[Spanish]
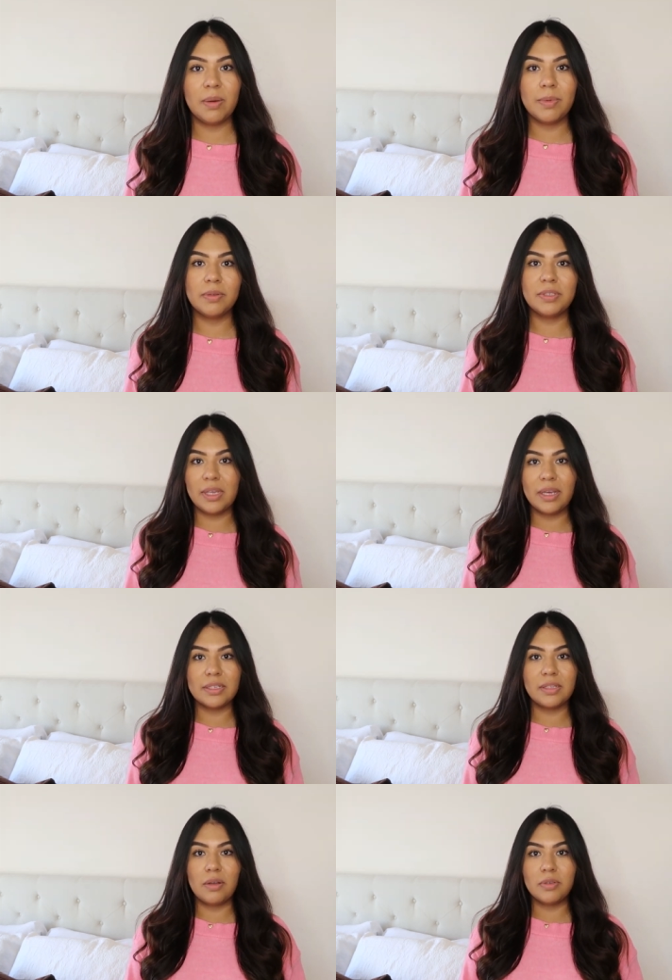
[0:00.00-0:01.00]
pero al menos aquí en
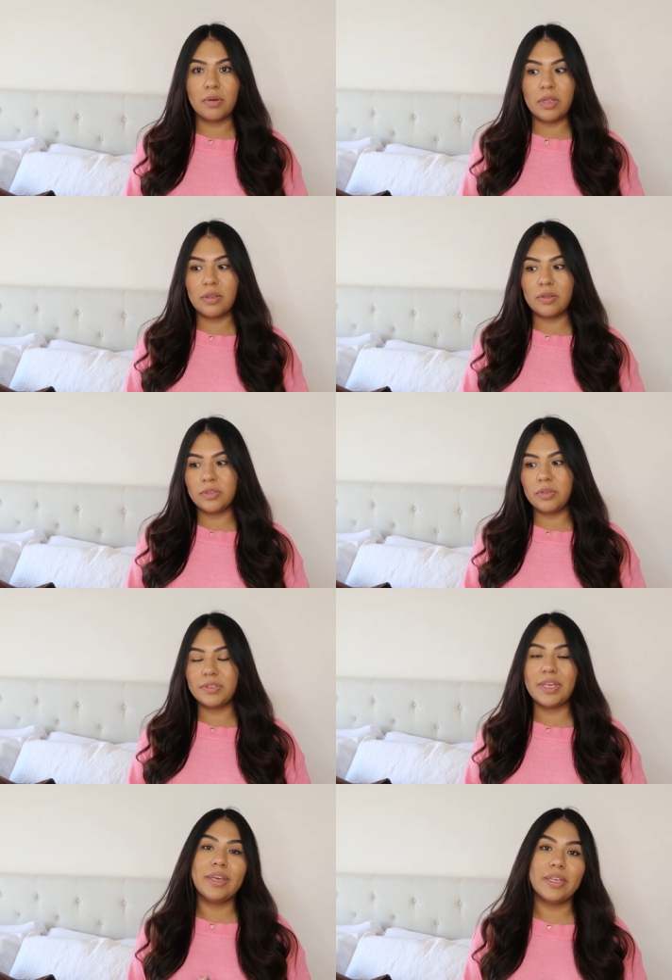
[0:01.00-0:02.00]
Estados Unidos
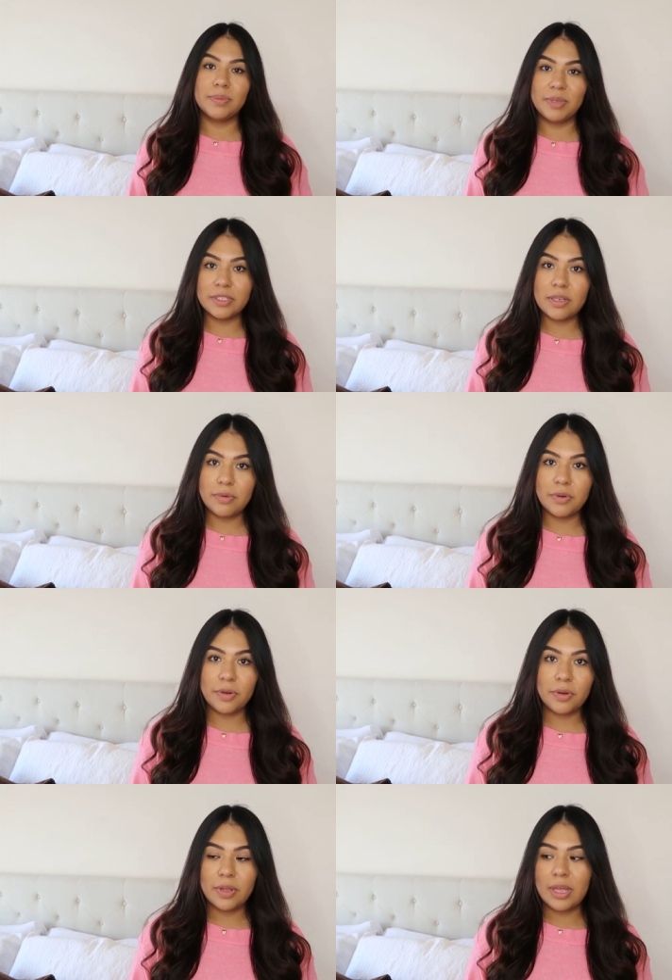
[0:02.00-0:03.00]
yo sé que es bien
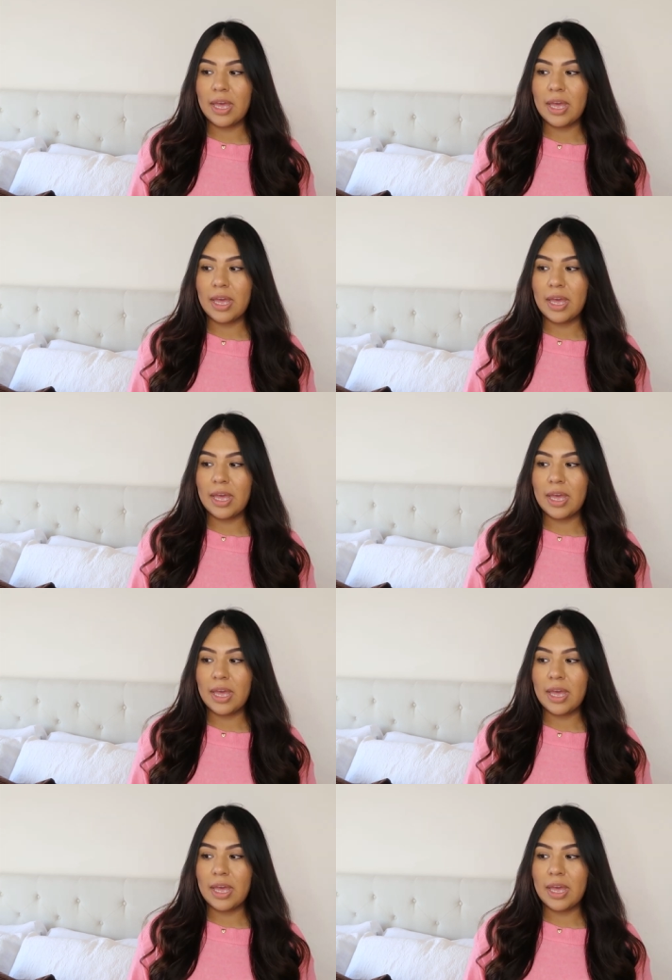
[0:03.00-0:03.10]
seguro.